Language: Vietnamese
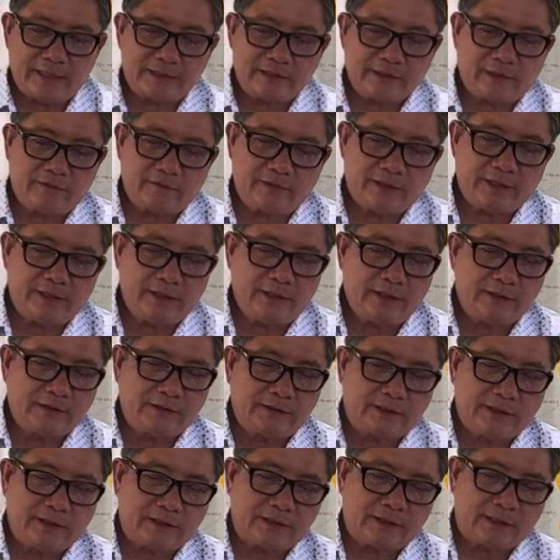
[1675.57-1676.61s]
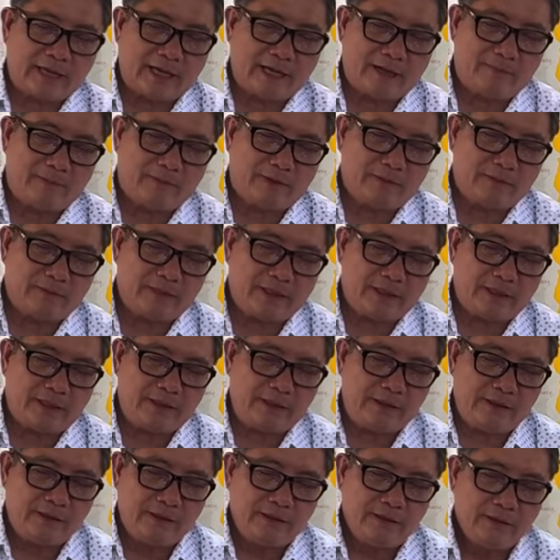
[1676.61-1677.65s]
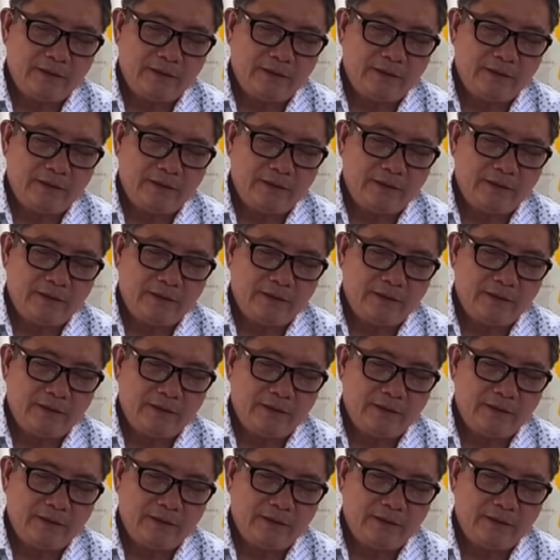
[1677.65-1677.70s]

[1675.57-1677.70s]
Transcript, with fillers: sau khi Đức Thích Ca Mâu Ni